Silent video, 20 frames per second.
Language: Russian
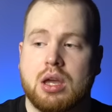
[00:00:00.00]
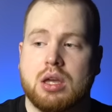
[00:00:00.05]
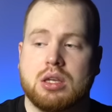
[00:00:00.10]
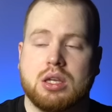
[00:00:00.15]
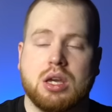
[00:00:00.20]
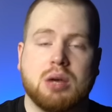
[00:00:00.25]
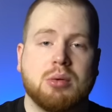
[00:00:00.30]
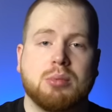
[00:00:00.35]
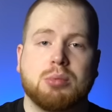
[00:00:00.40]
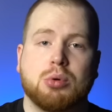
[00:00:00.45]

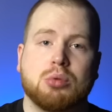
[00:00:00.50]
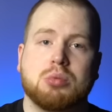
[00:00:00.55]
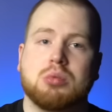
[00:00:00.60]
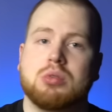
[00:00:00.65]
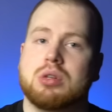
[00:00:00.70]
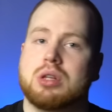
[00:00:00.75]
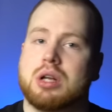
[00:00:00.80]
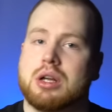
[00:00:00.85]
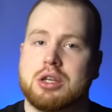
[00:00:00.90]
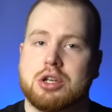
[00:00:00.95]
Я
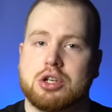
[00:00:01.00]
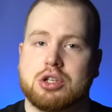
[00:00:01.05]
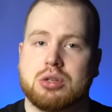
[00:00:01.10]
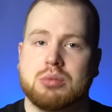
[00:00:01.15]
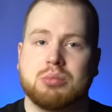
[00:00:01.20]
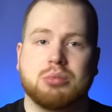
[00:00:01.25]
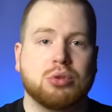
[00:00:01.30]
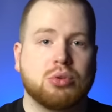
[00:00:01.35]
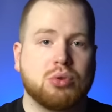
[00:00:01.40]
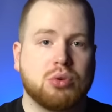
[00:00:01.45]
попробовал, конечно,
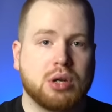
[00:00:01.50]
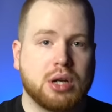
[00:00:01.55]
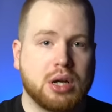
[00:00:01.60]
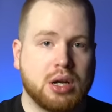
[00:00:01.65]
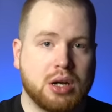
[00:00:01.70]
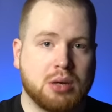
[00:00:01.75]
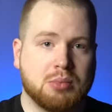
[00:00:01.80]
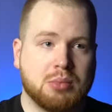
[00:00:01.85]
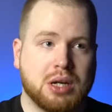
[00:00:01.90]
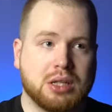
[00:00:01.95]
много
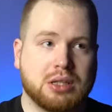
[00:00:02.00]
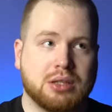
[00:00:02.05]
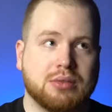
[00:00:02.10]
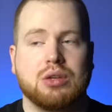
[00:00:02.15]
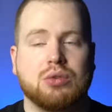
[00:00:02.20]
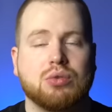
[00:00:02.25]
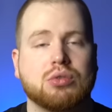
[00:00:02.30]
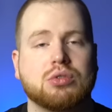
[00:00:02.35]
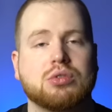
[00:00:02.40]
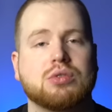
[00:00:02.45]
ароматов. И
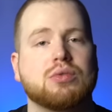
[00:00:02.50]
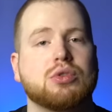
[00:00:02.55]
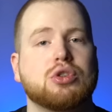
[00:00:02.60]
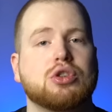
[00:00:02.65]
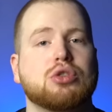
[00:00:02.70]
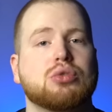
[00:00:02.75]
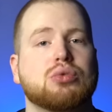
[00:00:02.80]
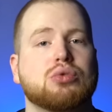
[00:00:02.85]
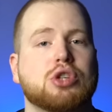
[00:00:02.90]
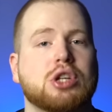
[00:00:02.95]
он
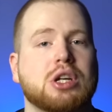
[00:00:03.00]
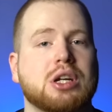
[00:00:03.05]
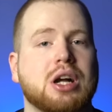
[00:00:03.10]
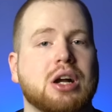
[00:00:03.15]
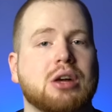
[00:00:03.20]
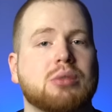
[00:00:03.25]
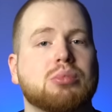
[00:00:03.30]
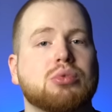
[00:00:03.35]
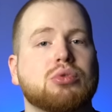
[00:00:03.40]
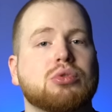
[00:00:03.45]
звучит уже
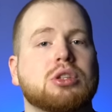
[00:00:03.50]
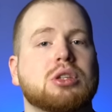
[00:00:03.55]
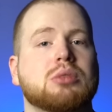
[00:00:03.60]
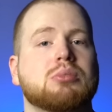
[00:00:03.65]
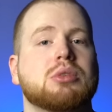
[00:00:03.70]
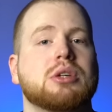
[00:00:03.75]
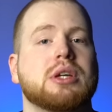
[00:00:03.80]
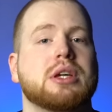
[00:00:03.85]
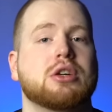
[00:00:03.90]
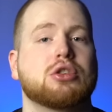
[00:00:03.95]
как будто
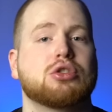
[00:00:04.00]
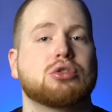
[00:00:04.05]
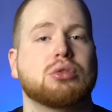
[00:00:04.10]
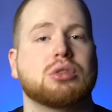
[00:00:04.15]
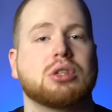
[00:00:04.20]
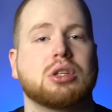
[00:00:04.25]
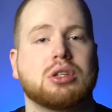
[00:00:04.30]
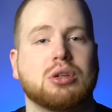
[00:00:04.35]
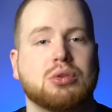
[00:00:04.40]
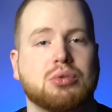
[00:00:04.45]
бы я
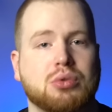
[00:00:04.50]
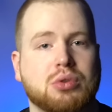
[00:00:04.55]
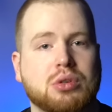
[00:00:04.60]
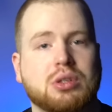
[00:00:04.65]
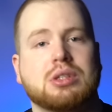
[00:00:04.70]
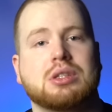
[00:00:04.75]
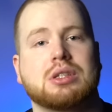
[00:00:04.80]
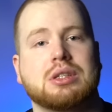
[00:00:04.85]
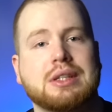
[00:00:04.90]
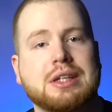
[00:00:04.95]
что-то такое
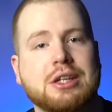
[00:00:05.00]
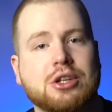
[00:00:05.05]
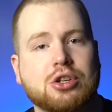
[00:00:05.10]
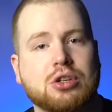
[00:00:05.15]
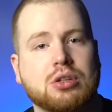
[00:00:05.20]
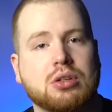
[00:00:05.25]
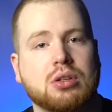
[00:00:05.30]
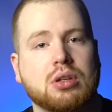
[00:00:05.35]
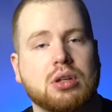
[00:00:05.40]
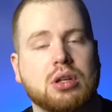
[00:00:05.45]

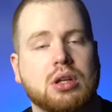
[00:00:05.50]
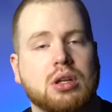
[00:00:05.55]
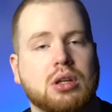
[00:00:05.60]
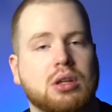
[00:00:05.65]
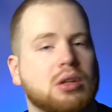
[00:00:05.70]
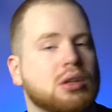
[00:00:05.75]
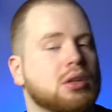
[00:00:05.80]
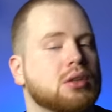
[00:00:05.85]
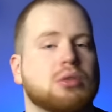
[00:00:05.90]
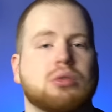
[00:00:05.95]
слышал,
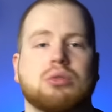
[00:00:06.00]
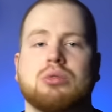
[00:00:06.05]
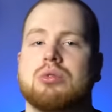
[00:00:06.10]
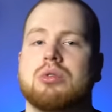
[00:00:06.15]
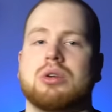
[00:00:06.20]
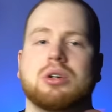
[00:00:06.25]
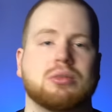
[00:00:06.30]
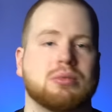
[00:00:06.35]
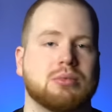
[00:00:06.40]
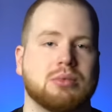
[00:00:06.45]

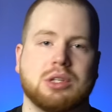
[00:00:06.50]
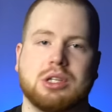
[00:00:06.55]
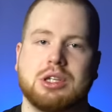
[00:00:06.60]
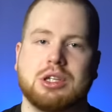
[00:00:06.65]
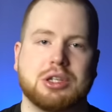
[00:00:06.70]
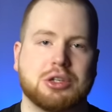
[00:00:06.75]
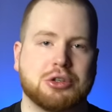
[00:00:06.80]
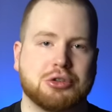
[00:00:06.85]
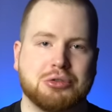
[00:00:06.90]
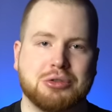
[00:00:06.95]
но ни
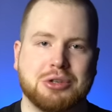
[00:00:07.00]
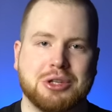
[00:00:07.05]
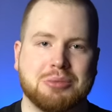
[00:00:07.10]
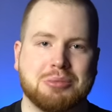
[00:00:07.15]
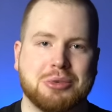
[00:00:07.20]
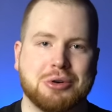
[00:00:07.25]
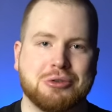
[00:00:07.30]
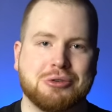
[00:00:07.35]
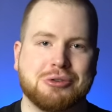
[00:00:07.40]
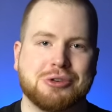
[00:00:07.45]
на что не
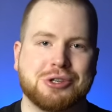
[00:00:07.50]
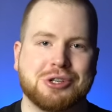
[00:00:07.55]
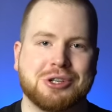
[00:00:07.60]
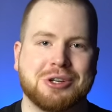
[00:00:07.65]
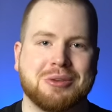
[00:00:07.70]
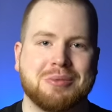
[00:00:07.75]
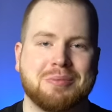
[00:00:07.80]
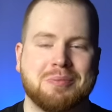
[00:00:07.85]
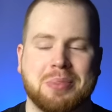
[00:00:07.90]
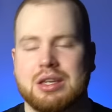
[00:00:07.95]
похожий.
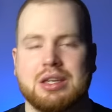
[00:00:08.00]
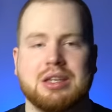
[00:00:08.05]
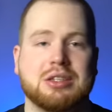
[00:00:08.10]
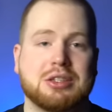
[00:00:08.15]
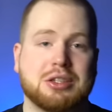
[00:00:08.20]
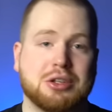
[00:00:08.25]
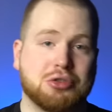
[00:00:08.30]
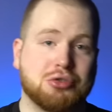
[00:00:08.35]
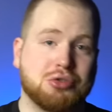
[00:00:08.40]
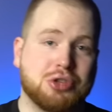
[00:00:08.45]
И
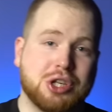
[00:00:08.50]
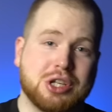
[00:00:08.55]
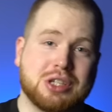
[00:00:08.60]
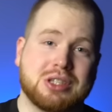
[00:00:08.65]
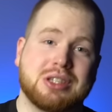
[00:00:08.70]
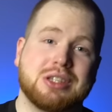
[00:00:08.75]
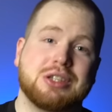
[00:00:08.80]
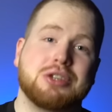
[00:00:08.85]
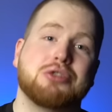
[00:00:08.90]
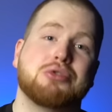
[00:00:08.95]
скажу
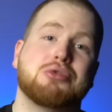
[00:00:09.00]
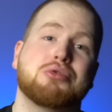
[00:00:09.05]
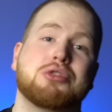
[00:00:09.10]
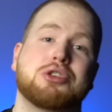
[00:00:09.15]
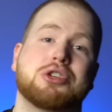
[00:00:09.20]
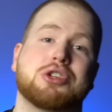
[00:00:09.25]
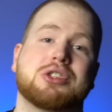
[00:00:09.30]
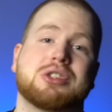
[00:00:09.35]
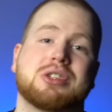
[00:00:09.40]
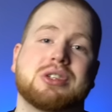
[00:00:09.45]
честно, не
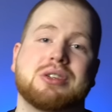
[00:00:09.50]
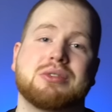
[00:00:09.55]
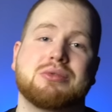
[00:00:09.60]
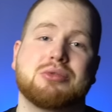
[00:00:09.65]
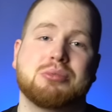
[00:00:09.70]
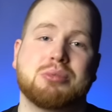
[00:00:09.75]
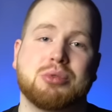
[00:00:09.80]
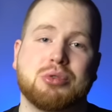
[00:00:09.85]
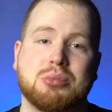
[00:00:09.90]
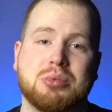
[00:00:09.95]
хочется его
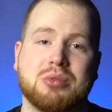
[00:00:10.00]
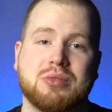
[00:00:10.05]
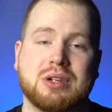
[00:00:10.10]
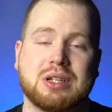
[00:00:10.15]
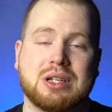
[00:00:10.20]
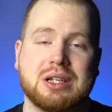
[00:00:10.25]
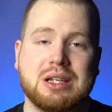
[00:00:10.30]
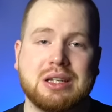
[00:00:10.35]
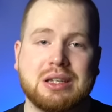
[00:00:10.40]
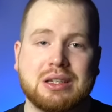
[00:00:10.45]

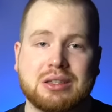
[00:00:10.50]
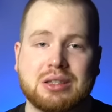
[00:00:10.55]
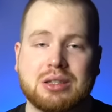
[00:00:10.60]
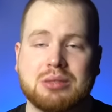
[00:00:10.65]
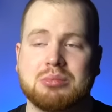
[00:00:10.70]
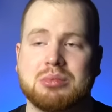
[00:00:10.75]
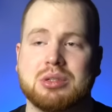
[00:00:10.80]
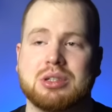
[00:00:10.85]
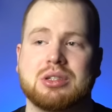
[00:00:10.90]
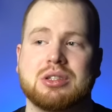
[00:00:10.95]
пробовать
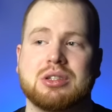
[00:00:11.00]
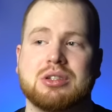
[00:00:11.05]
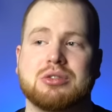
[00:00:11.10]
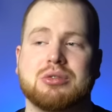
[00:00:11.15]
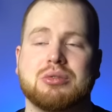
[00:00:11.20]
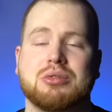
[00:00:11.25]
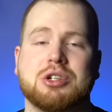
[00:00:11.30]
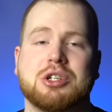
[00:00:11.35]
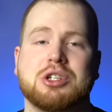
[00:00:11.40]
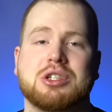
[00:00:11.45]
летом, это
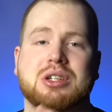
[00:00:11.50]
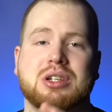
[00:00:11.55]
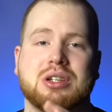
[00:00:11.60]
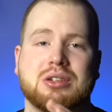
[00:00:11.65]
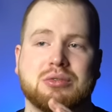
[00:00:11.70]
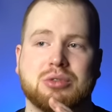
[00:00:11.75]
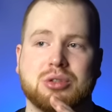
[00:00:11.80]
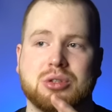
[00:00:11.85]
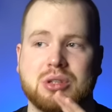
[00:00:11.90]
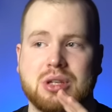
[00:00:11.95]
исключительно
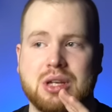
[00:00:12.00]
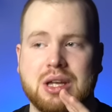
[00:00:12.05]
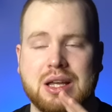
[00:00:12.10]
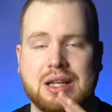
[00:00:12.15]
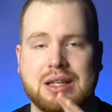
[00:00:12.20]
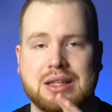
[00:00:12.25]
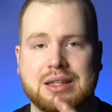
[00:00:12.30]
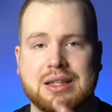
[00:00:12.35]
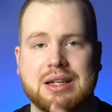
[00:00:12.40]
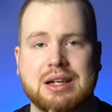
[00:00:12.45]
вот
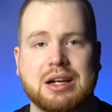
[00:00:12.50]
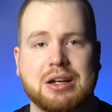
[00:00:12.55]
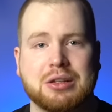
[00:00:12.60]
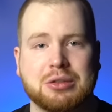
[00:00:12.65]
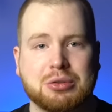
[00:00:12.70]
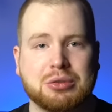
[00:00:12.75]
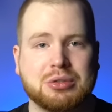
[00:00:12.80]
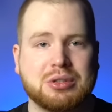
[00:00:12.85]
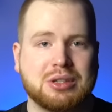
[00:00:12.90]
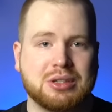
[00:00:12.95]
на
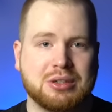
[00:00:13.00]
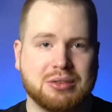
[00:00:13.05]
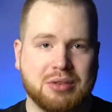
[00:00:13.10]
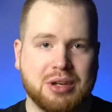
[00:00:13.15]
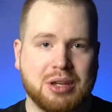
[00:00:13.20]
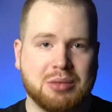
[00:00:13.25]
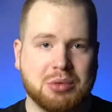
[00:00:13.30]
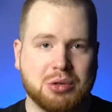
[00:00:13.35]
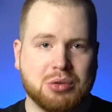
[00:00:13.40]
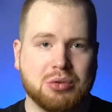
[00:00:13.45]
холодное
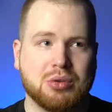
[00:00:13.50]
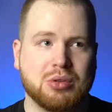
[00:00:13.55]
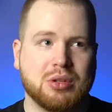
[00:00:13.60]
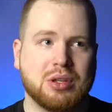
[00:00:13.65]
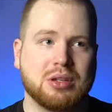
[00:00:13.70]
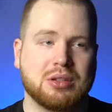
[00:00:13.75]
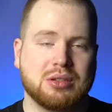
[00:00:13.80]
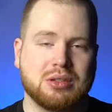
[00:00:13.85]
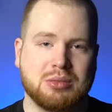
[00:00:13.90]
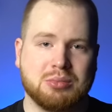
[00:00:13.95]
время
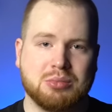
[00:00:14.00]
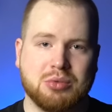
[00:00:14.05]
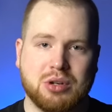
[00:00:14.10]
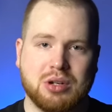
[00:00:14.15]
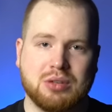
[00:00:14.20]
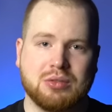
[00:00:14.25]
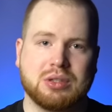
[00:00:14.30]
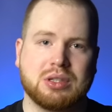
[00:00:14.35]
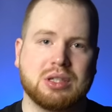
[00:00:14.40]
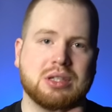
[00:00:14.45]
года. Тем
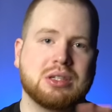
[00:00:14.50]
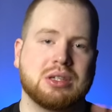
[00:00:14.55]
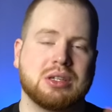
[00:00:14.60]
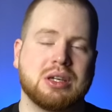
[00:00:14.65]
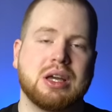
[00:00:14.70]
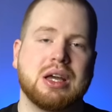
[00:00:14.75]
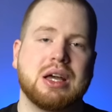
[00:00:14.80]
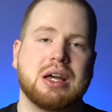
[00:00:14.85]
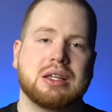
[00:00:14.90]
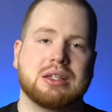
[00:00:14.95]
более вот эти
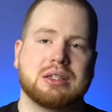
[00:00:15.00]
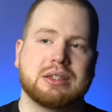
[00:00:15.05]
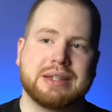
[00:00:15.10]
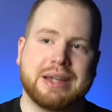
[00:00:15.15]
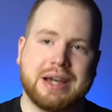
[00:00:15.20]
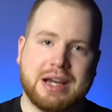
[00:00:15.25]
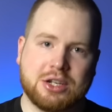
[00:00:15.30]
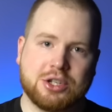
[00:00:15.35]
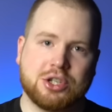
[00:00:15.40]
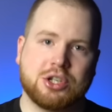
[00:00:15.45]

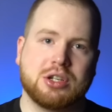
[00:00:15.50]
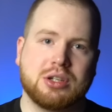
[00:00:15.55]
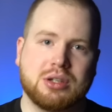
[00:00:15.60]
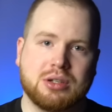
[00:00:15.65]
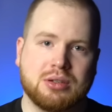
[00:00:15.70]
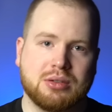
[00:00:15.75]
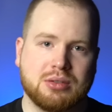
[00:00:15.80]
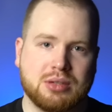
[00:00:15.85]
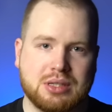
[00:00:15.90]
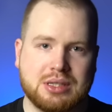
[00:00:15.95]

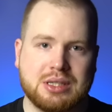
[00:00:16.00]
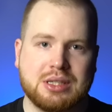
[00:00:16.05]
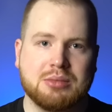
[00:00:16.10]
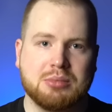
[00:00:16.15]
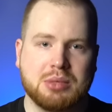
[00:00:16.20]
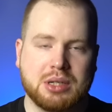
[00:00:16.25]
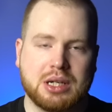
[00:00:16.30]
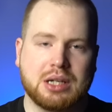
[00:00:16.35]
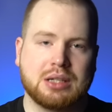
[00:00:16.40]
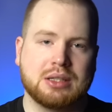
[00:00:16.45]
наши
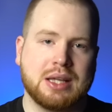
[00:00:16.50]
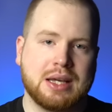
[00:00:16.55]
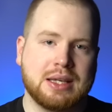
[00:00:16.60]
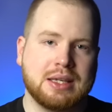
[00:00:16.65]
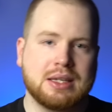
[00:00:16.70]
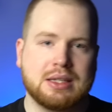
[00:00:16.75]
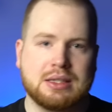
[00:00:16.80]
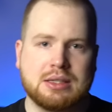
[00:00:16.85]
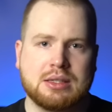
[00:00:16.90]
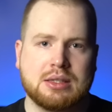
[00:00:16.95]
зимы, когда
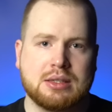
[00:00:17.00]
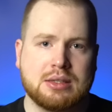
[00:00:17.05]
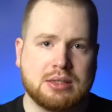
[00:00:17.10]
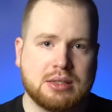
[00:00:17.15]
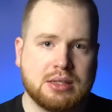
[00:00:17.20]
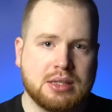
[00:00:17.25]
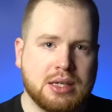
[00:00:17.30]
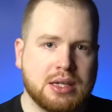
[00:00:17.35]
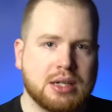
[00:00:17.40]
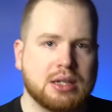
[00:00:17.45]
есть
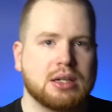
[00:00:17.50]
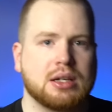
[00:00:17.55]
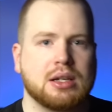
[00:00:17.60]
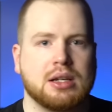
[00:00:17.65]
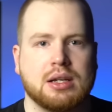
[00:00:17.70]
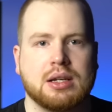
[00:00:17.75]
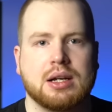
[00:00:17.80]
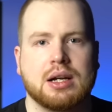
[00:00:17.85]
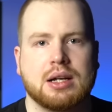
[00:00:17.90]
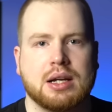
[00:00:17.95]
снег
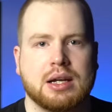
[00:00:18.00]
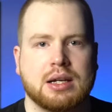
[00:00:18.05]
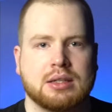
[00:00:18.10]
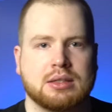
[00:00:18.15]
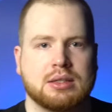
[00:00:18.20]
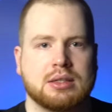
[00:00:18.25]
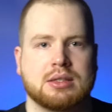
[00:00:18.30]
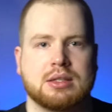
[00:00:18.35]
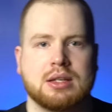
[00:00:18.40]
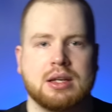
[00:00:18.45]
или
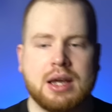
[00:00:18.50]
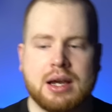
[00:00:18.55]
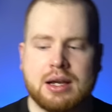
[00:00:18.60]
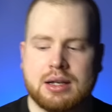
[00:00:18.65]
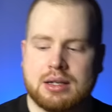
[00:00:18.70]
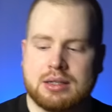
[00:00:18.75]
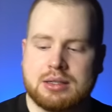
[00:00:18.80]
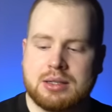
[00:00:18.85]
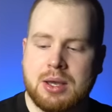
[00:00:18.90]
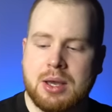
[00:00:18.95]
какая-то
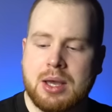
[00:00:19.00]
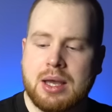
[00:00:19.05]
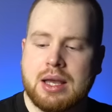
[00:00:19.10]
слякоть.